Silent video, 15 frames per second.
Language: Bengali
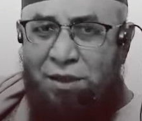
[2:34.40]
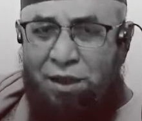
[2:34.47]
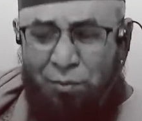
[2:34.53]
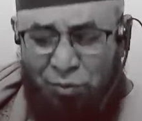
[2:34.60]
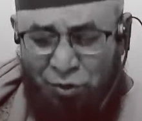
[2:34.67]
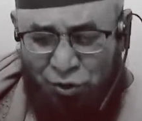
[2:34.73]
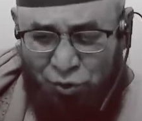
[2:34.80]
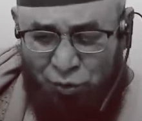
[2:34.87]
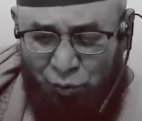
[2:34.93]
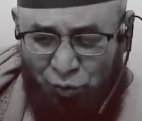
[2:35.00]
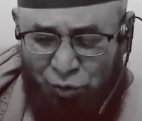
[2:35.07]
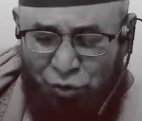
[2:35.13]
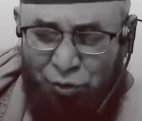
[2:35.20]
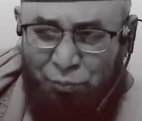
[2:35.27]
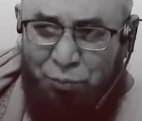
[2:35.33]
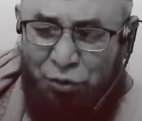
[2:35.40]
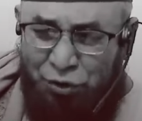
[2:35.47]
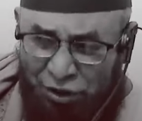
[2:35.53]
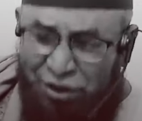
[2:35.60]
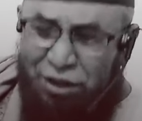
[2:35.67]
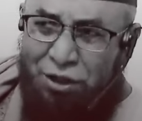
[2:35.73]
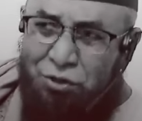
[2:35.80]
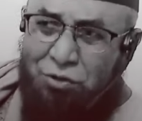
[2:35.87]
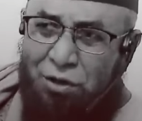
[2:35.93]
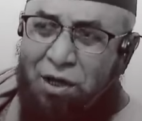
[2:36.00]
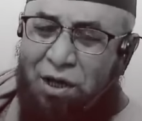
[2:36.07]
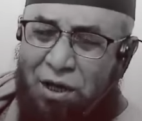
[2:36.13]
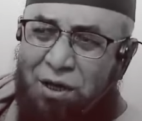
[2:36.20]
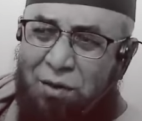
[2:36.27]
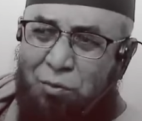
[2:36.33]
যেমন সূর্য প্রতিদিন
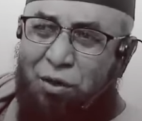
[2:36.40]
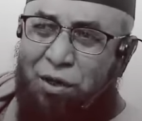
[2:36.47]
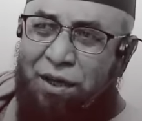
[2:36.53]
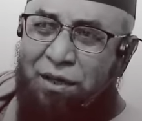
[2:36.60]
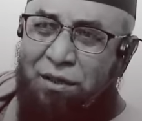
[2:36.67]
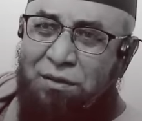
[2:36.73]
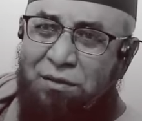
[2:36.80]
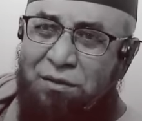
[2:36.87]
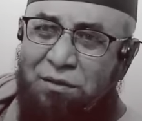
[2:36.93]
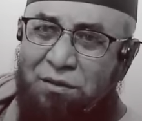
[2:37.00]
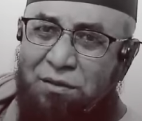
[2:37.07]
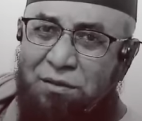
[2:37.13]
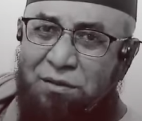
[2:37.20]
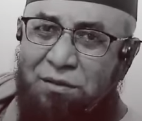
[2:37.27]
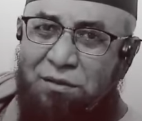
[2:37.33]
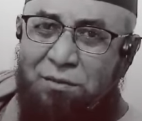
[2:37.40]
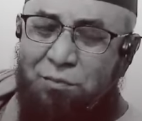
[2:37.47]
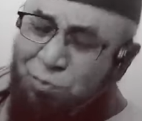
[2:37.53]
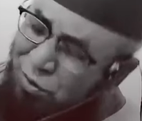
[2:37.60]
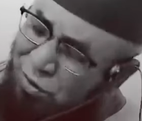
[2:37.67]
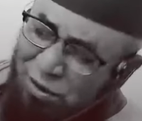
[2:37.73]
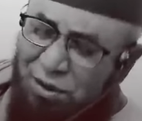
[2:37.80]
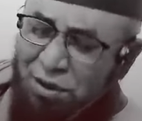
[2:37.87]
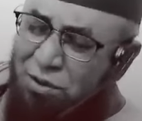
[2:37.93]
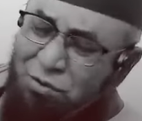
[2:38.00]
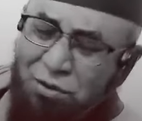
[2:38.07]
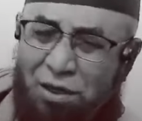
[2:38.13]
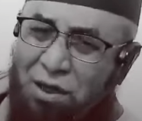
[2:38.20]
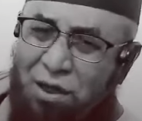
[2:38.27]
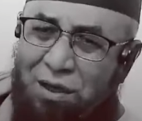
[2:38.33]
সকালে বলে প্রতিদিন
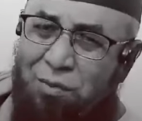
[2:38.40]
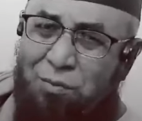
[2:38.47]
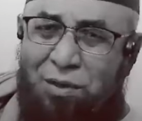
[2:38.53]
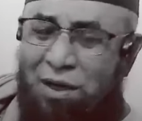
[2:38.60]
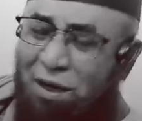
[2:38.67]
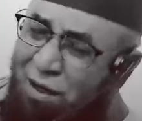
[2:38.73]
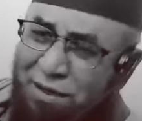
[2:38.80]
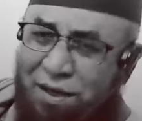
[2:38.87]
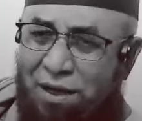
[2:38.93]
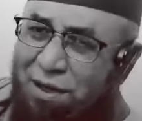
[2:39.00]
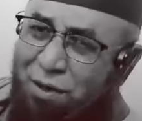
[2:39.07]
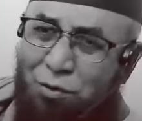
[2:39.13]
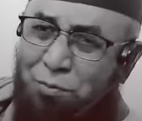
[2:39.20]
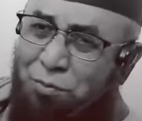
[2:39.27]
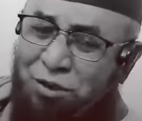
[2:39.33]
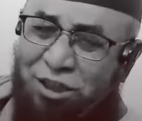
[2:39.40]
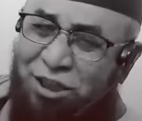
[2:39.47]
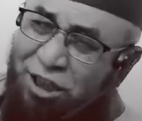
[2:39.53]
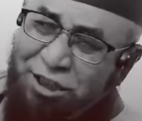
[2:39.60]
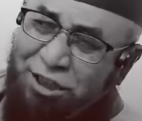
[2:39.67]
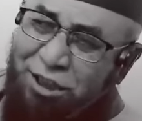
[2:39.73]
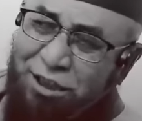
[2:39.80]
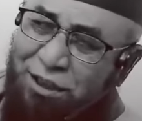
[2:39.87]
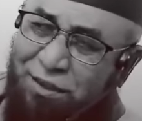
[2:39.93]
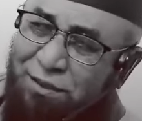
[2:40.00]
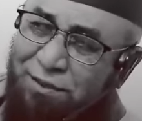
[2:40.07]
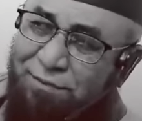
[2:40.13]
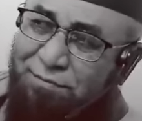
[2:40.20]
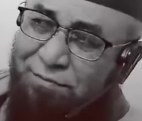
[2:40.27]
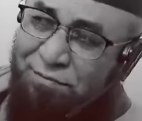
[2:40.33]
সকালে বলে আনা ইয়মন জাদিদ
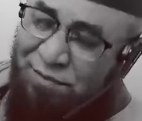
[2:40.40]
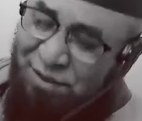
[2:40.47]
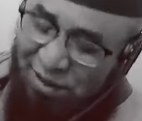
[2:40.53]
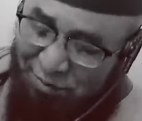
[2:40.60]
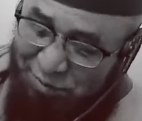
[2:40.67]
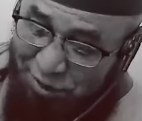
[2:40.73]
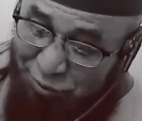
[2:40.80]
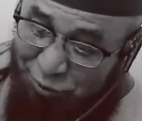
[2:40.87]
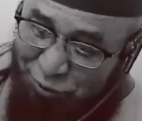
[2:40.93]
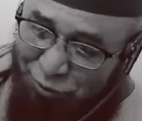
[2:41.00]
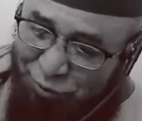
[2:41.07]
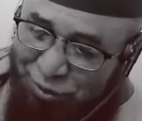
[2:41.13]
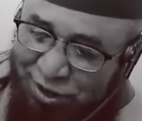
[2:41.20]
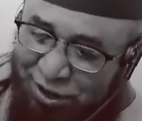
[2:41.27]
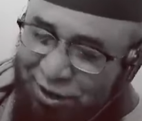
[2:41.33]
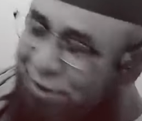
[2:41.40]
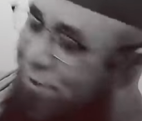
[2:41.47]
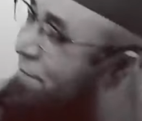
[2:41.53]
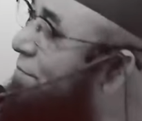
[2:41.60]
আমি নতুন দিন